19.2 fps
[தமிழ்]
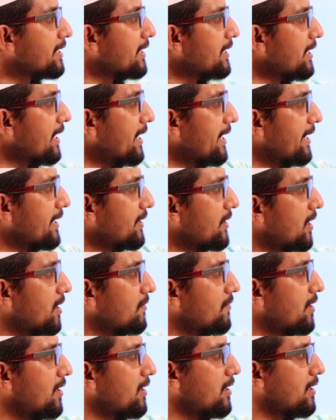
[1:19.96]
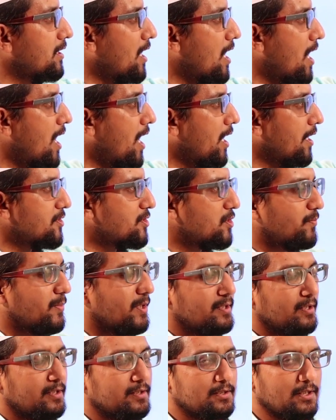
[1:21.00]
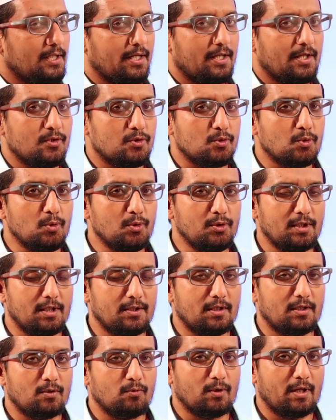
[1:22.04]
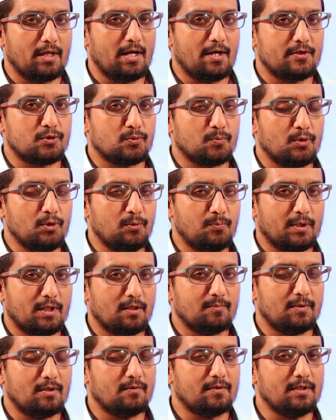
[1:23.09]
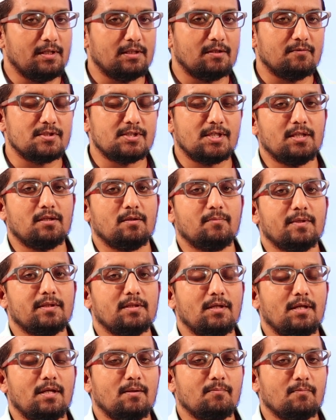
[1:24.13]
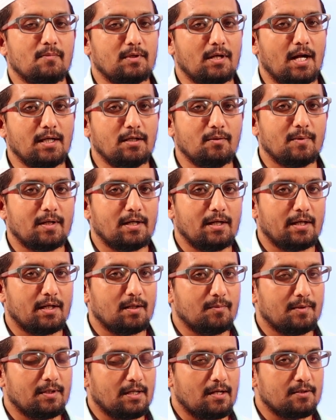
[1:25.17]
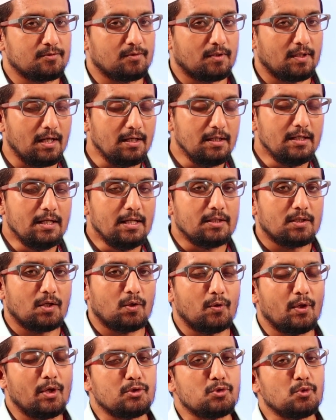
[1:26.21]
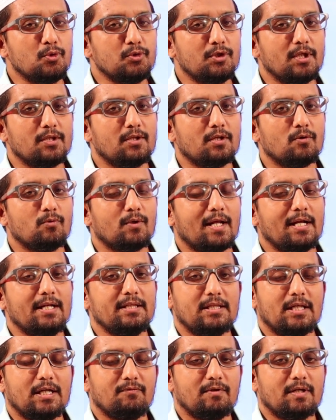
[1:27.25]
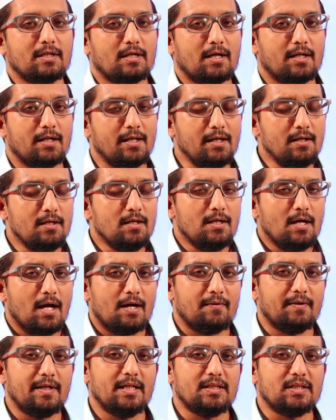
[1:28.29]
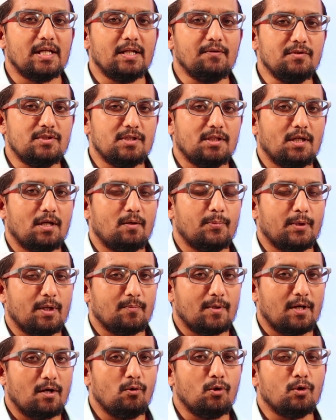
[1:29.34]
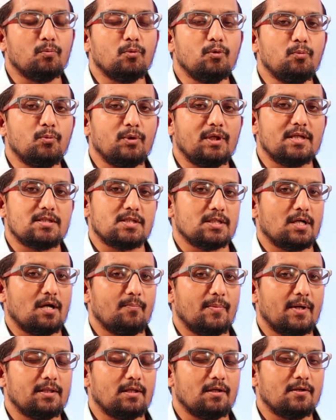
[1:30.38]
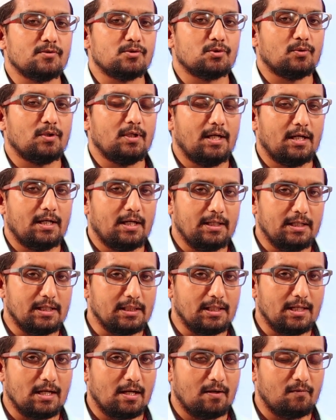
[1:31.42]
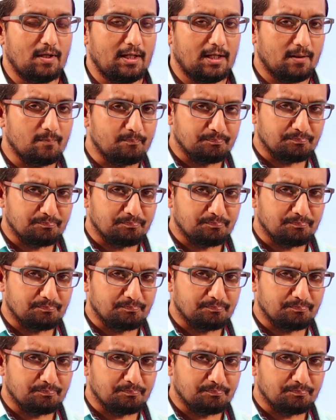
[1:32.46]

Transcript: இரண்டாயிரத்தி இருபது ஆகஸ்ட் பதினஞ்சில் சுதந்திர தின உரையாற்றும் போது பிரதமர் வந்து இந்த விஷயத்தை பற்றி நாட்டு மக்களுக்கு என்ன பண்ணுறான்னு சொன்னால் தன்னுடைய சுதந்திர தின உரையில் தெரிவிக்கிறாரு அவரை தெரிவித்ததுக்கு அப்புறமாக ஒரு முன்முயற்சியாக பார்த்தீங்கன்னு சொன்னால் இந்தியாவில்